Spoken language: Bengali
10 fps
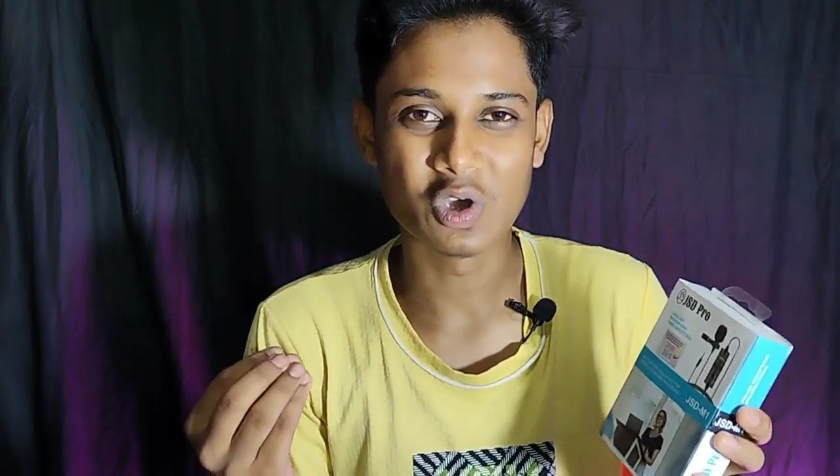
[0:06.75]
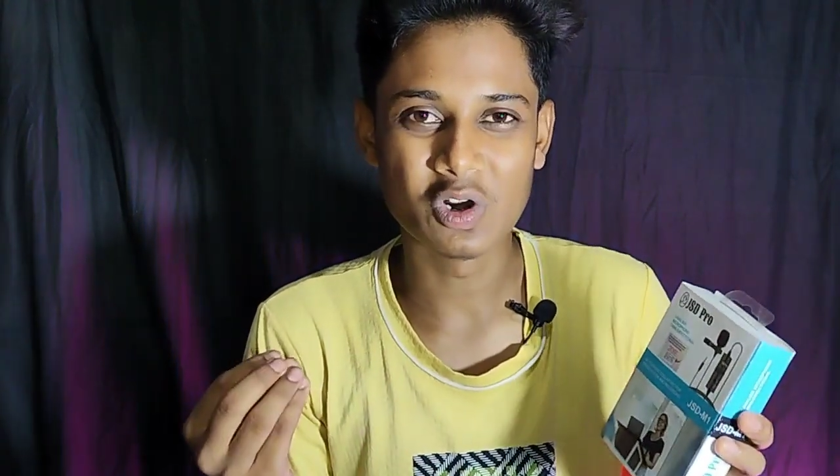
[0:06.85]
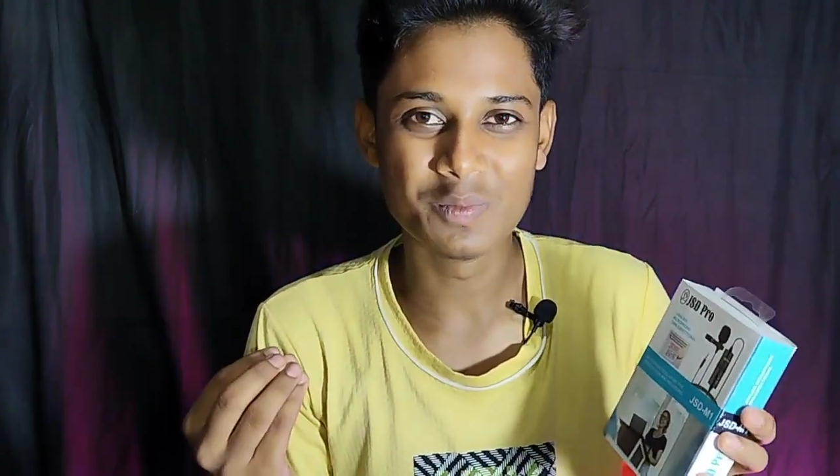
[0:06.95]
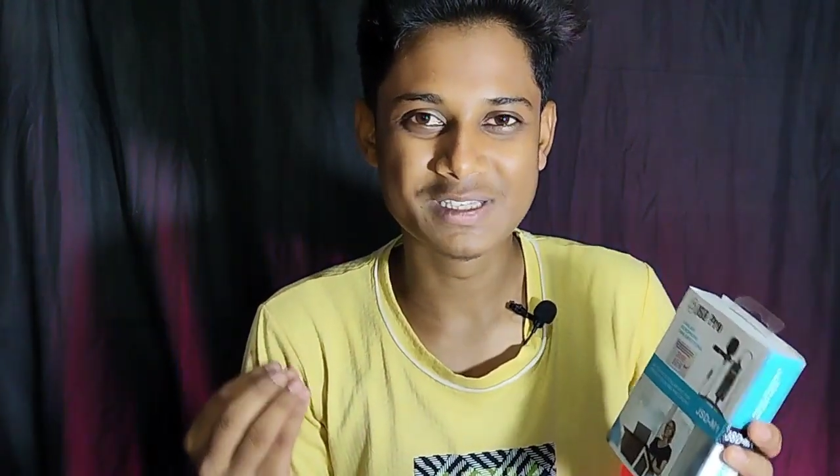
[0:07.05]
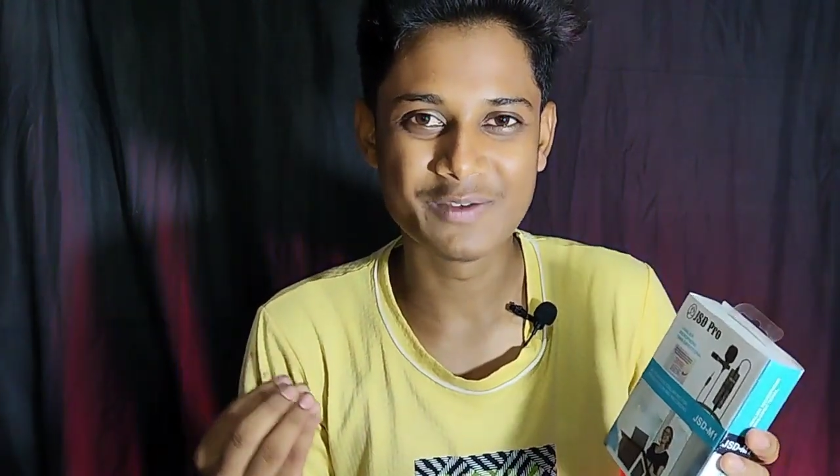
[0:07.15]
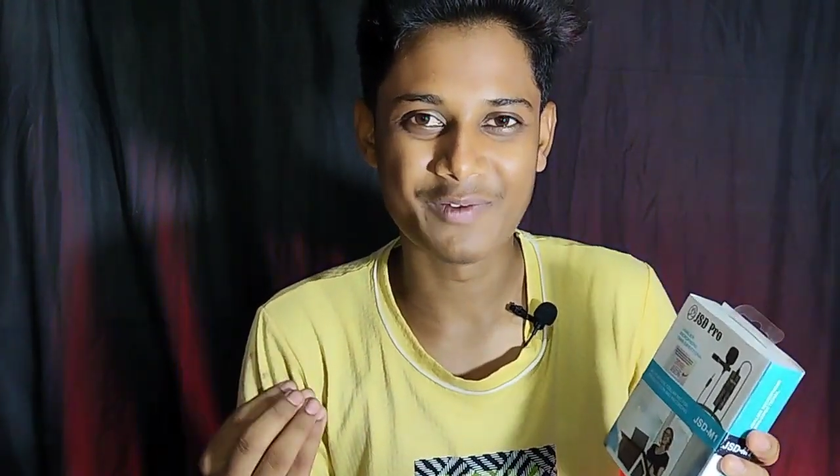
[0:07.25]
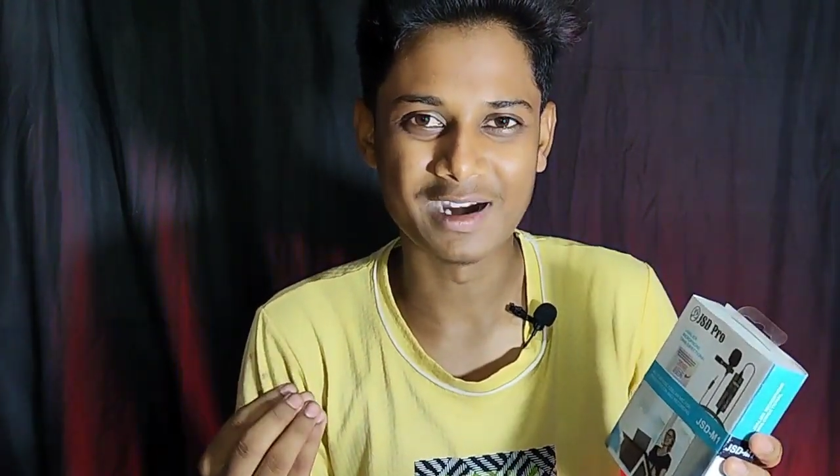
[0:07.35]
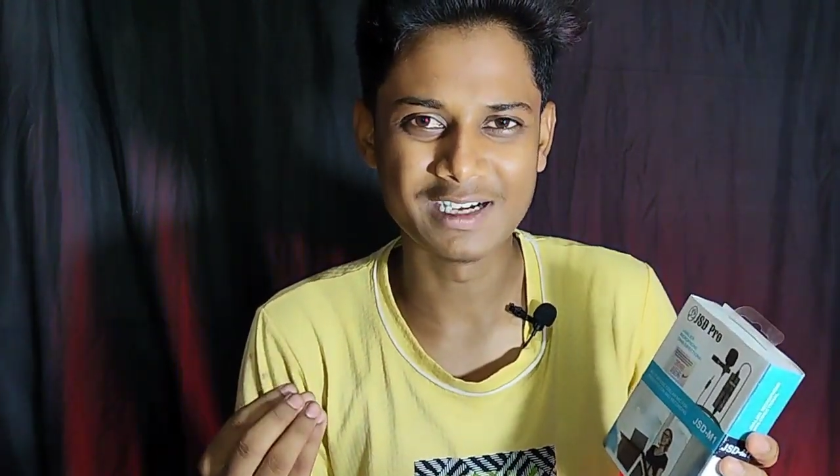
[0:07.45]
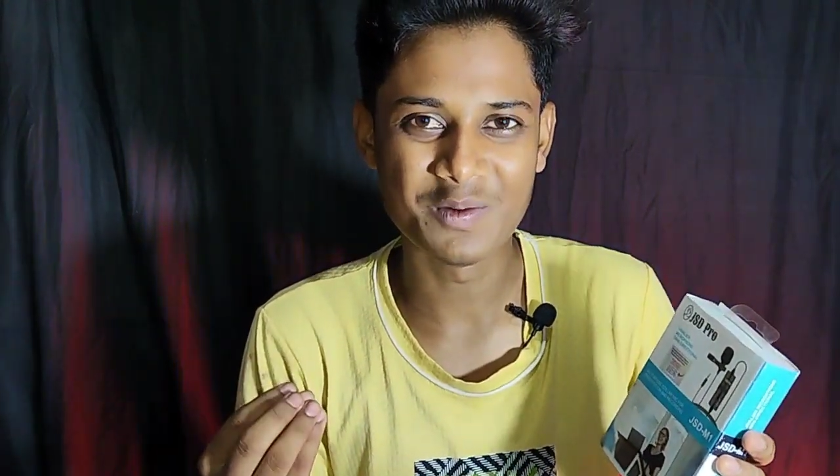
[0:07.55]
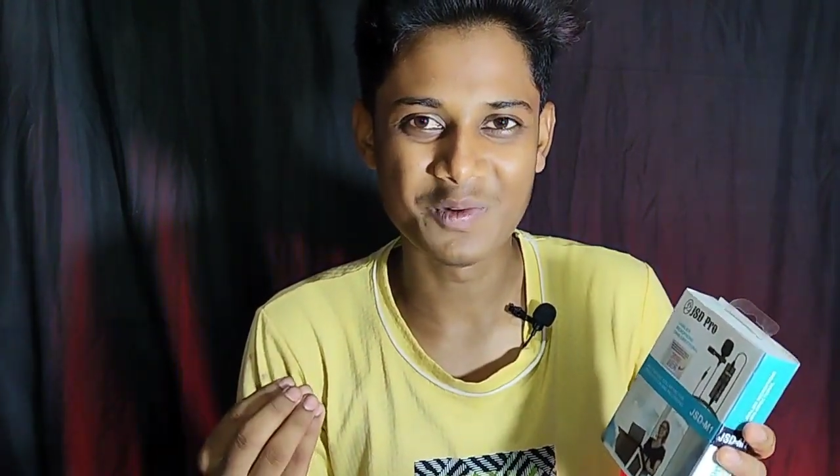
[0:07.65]
চলো বেশি
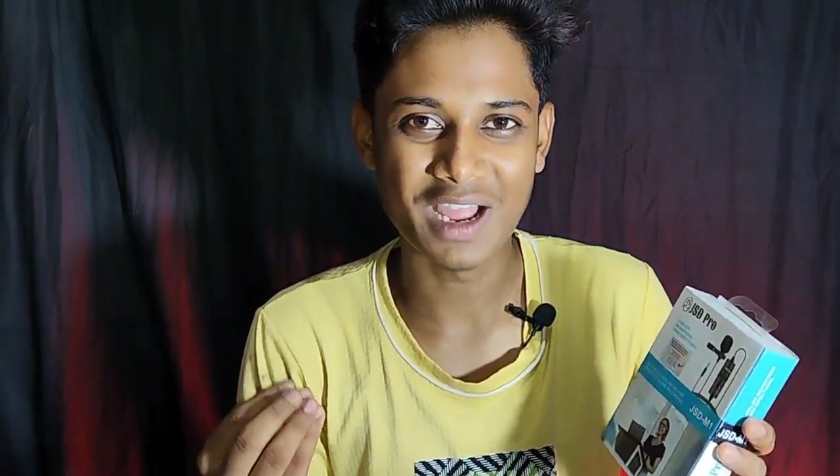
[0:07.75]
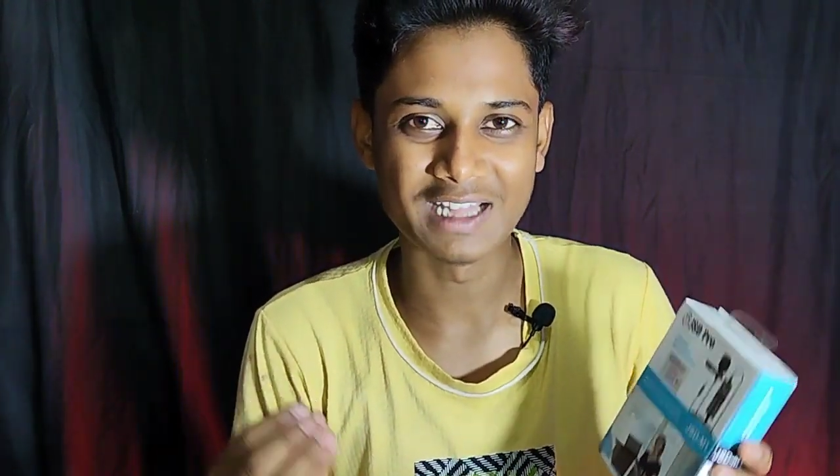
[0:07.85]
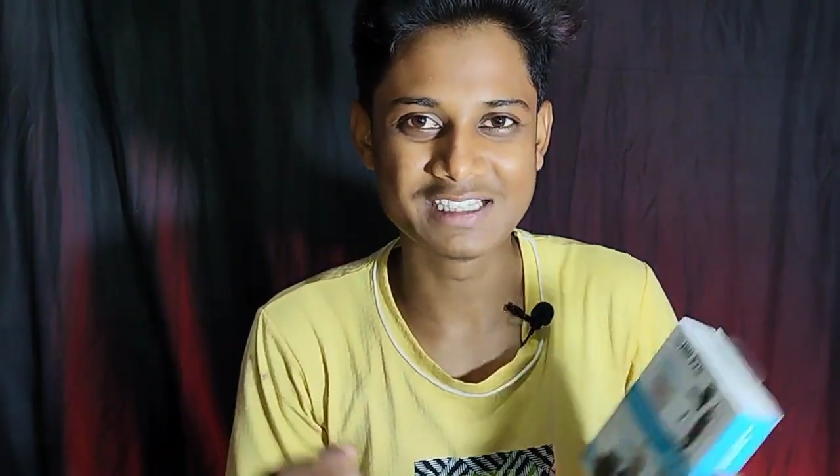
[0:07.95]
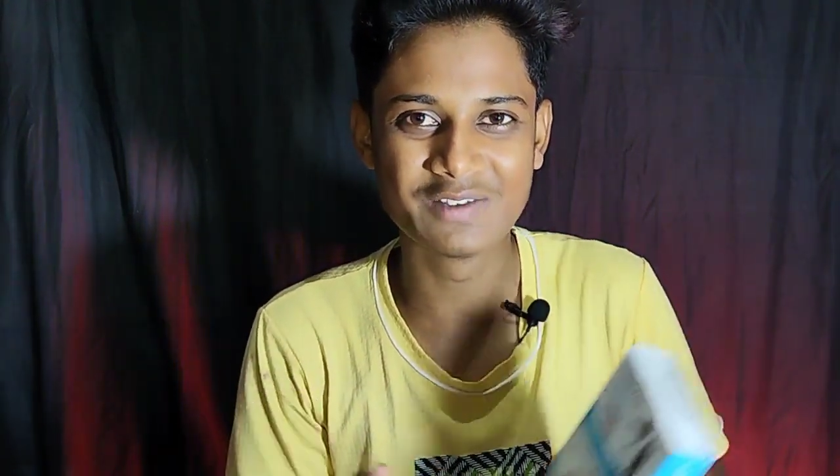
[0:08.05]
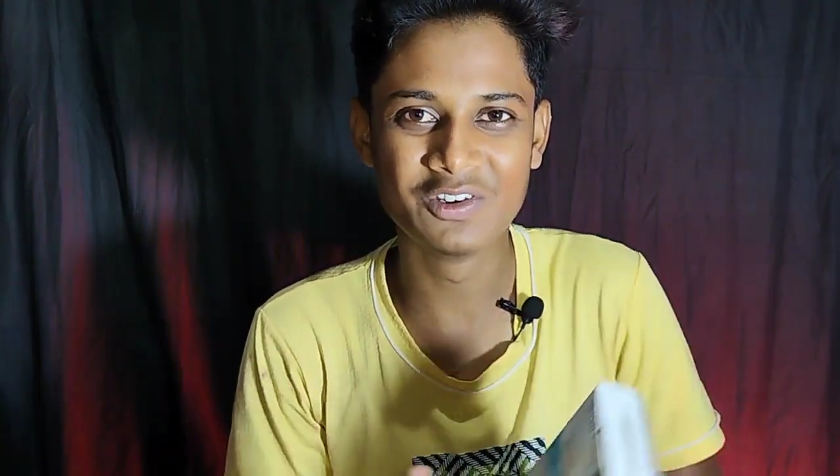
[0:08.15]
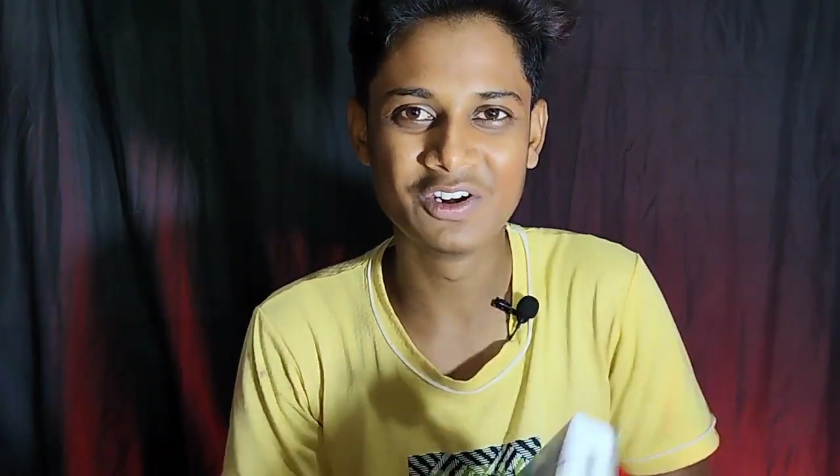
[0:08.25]
ফাটনামুখে আজকে